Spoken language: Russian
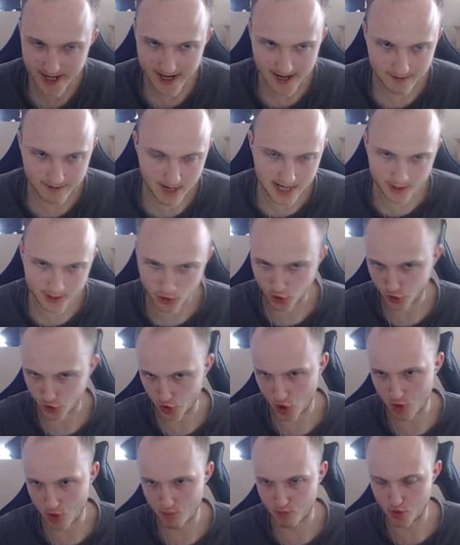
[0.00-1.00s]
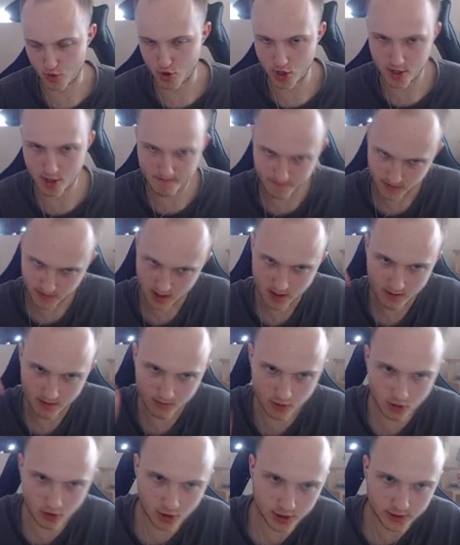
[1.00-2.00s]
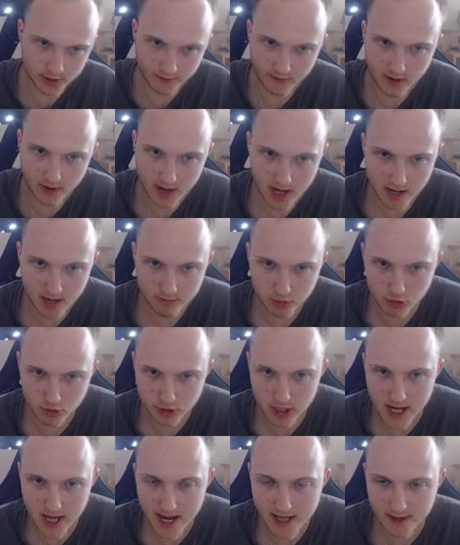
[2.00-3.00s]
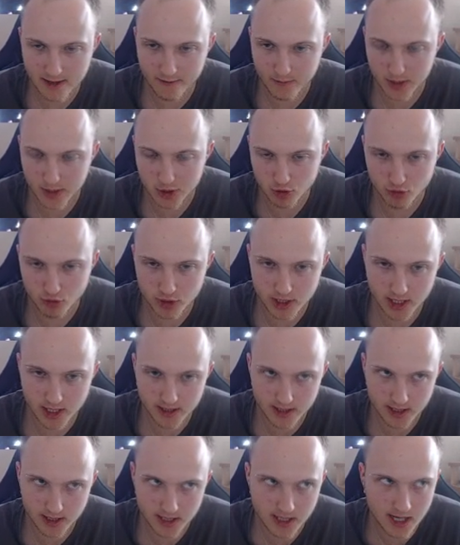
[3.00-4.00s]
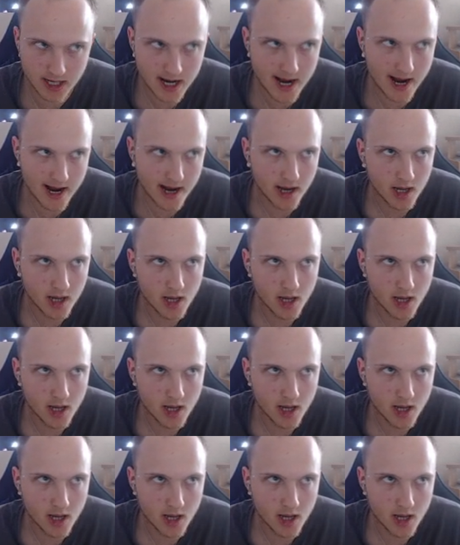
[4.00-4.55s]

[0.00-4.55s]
команды TMP против э, Bloodline. По сути, эта игра,